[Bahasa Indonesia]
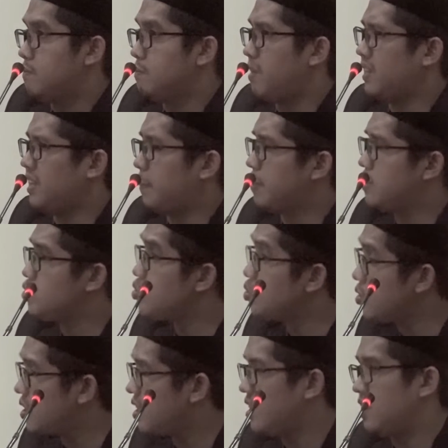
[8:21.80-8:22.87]
Banyak
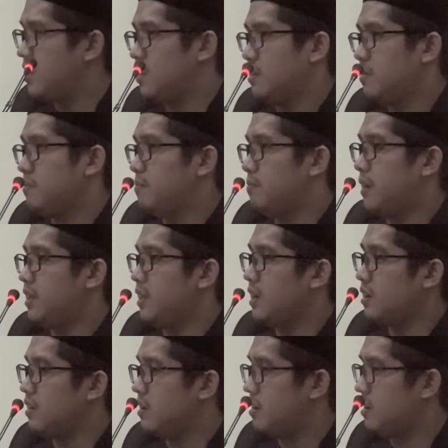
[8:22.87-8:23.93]
pencuri, banyak
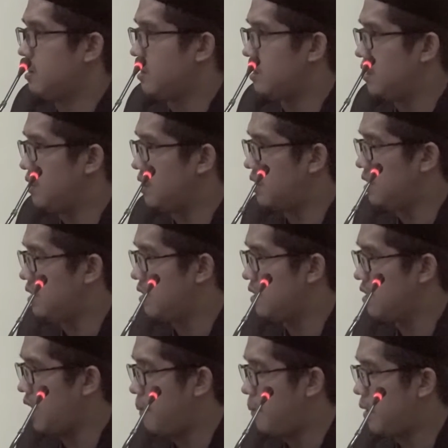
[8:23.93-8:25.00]

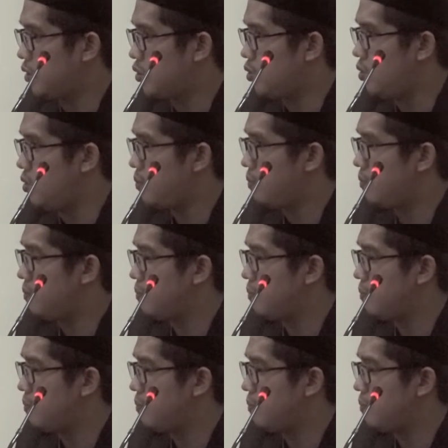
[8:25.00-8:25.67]
uh, apa itu